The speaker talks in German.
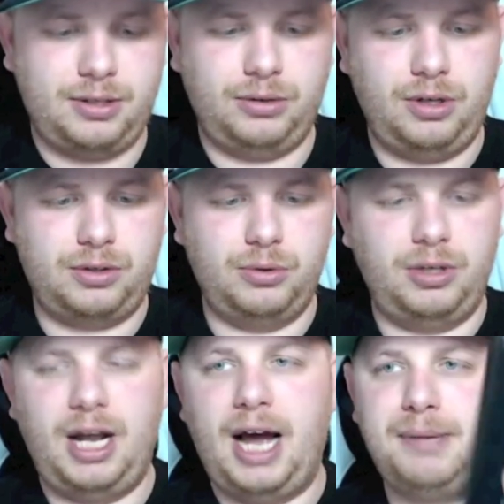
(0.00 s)
hat auch so
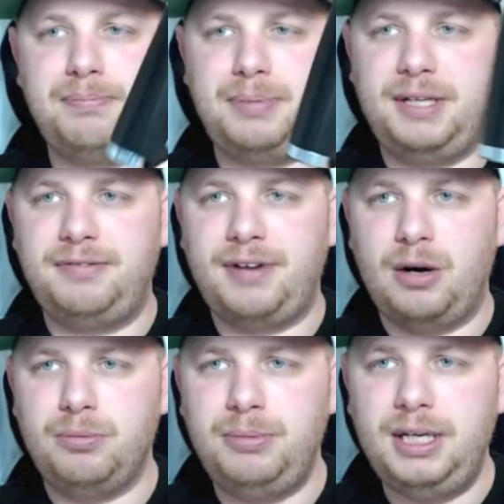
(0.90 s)
eine
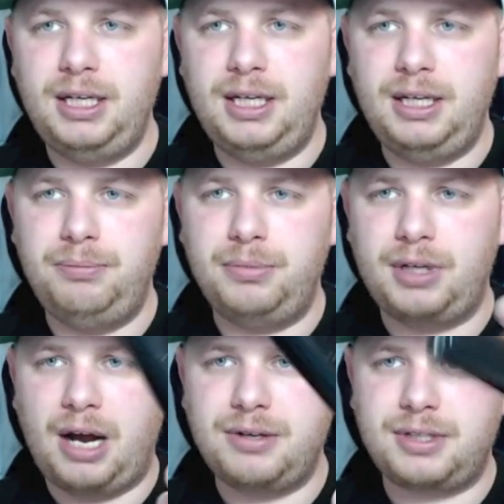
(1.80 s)
IPV Mini
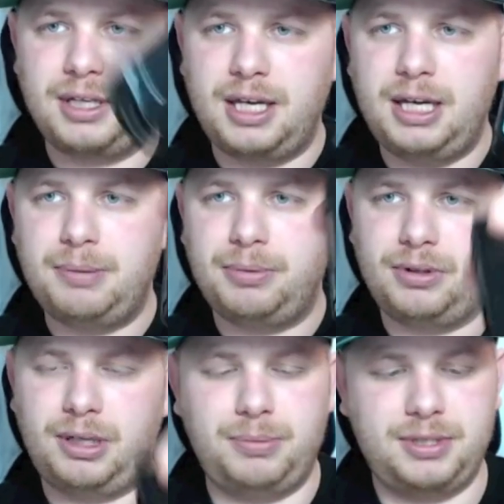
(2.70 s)
immer ausgegeben. Da
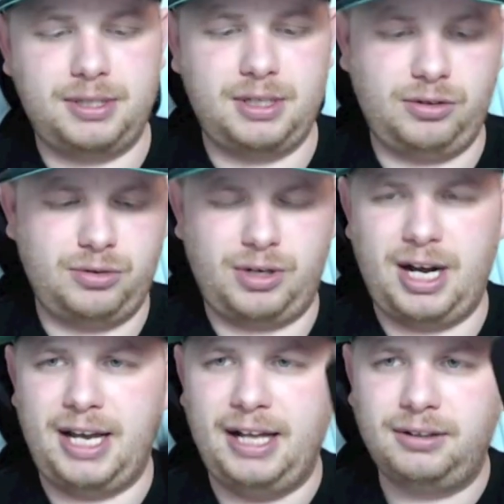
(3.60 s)
gibt es jetzt auch noch
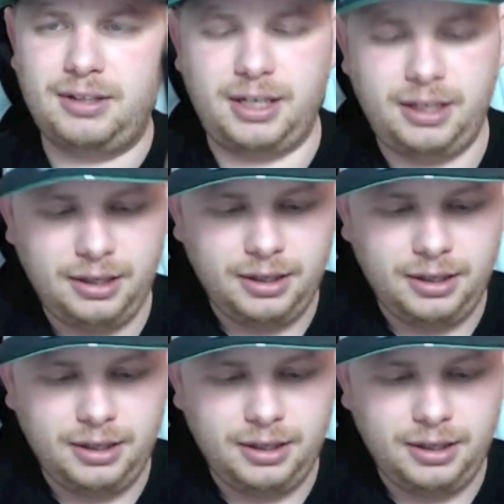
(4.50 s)
eine ältere.